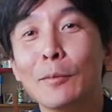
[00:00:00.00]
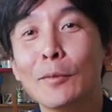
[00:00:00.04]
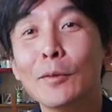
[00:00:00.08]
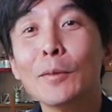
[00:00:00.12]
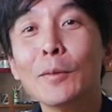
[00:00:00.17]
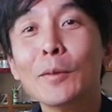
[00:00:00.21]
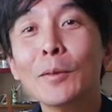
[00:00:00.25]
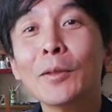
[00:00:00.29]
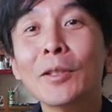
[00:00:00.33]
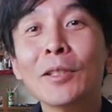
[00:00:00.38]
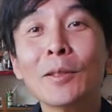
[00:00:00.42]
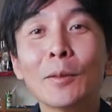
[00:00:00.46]

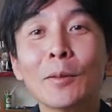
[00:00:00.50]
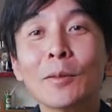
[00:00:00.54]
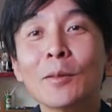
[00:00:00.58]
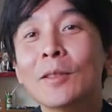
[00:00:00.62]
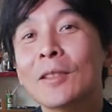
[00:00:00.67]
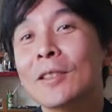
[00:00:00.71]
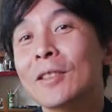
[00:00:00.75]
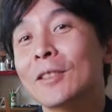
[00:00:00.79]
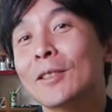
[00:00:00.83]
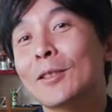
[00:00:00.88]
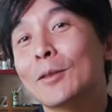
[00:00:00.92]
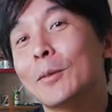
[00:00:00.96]
もう一
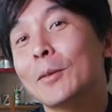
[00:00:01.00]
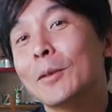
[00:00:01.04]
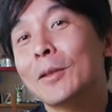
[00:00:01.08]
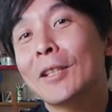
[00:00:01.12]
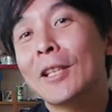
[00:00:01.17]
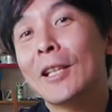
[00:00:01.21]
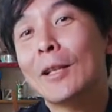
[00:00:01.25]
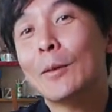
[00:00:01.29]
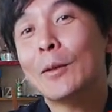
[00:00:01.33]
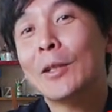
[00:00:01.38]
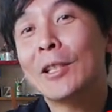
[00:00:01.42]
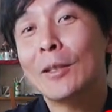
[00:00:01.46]
つ直
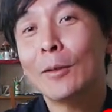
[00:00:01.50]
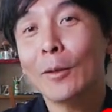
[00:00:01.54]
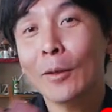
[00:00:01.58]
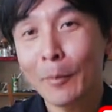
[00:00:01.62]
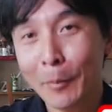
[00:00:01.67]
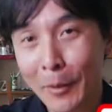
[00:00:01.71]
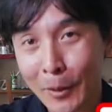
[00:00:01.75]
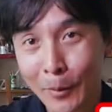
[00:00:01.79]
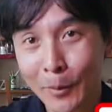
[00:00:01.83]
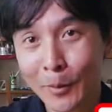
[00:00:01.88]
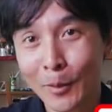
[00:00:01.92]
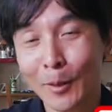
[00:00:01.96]
径を広
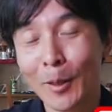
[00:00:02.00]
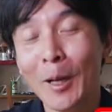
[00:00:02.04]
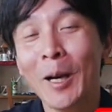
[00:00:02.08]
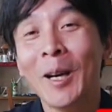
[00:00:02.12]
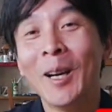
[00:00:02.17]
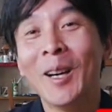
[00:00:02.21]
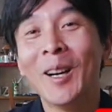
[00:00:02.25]
げようと